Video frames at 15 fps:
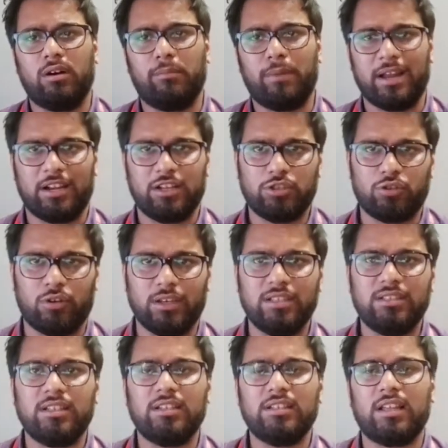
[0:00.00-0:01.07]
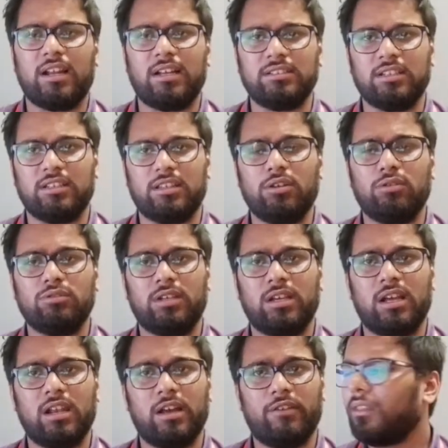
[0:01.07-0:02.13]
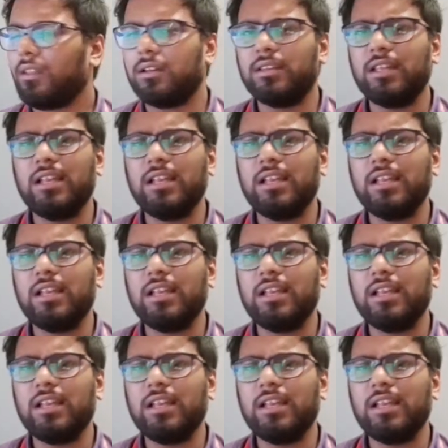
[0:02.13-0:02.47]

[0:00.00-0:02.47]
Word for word: मार्केस टॉइनिस नजर आ सकते हैं उसके अलावा दिल्ली